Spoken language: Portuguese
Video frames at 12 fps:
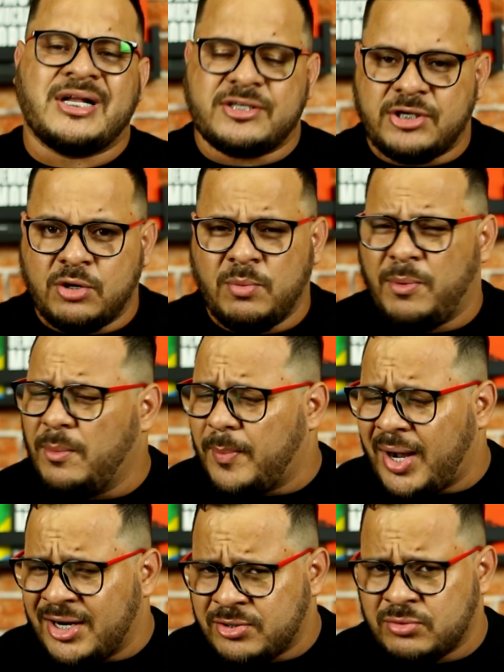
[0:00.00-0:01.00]
artigo
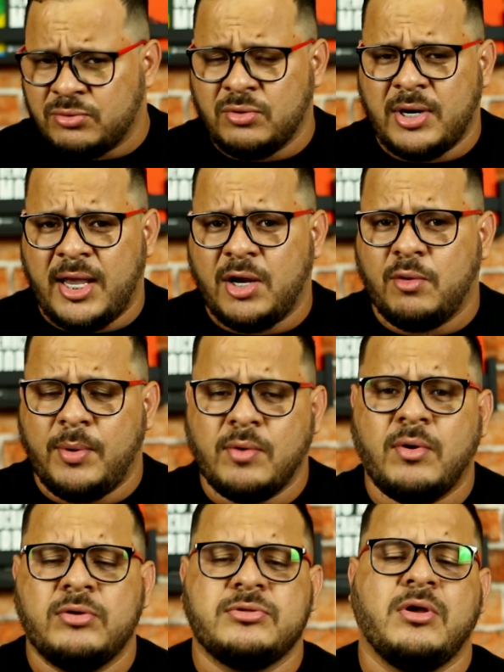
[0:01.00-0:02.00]
bombástico do Glenn
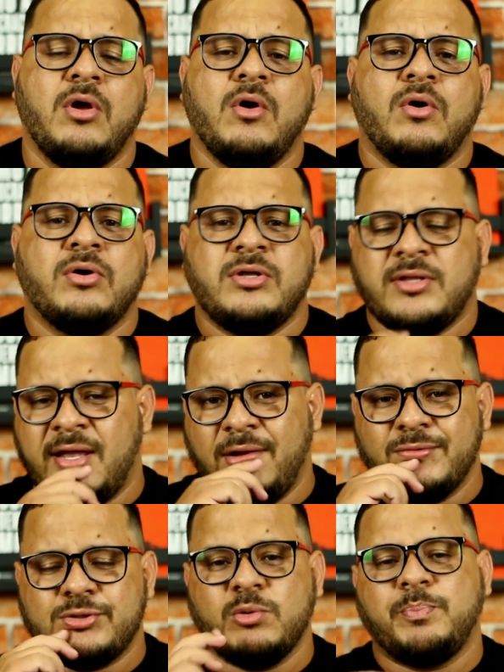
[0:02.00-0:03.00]
Greenwald, onde
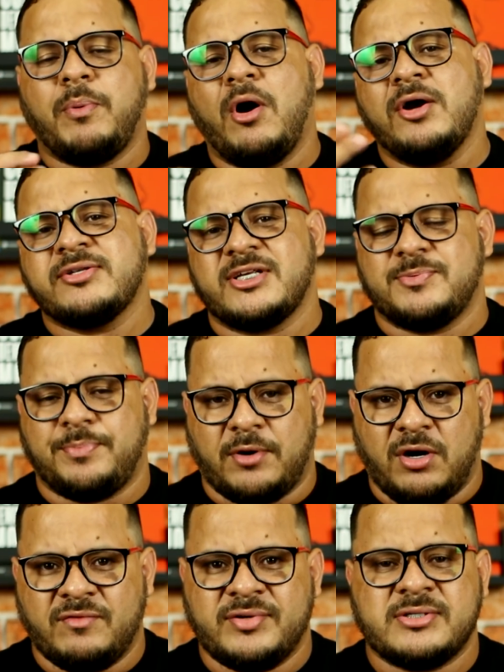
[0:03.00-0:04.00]
teriam supostas
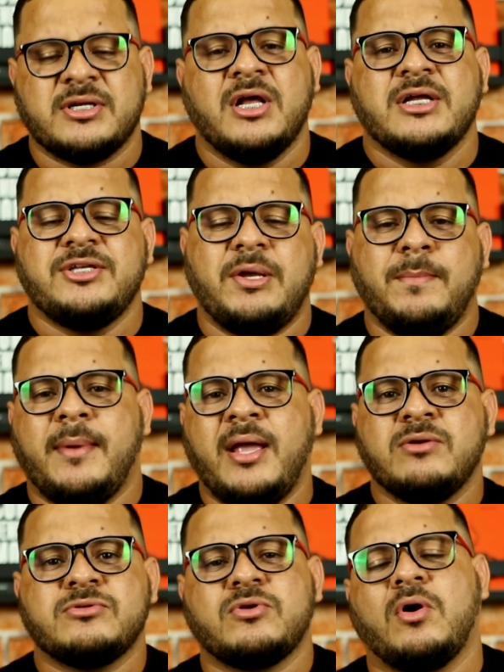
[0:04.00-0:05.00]
provas de
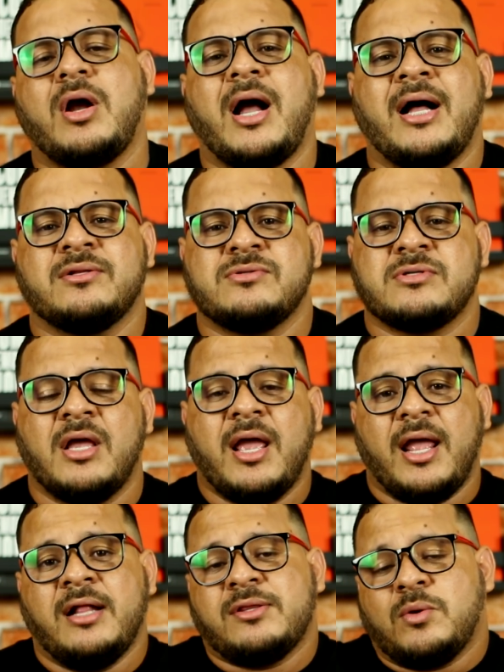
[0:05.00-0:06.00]
e-mails trocados
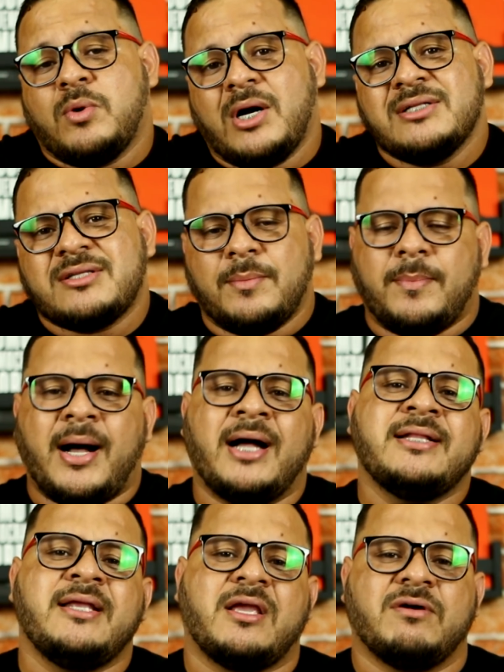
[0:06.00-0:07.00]
entre o Hunter
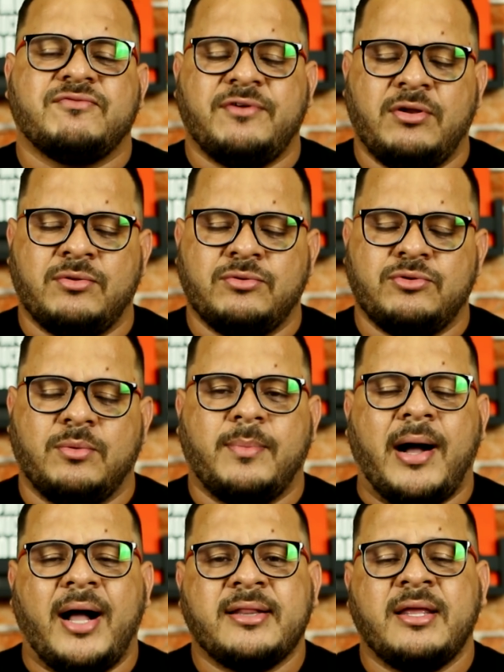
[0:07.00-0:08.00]
Baden, que é o filho do Joe
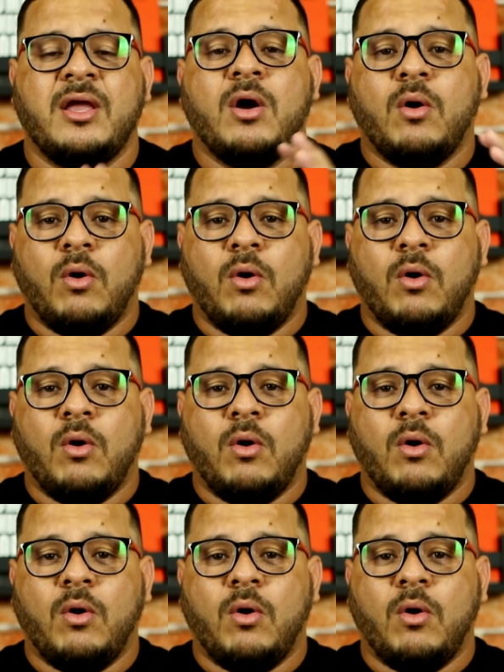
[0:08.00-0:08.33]
Baden,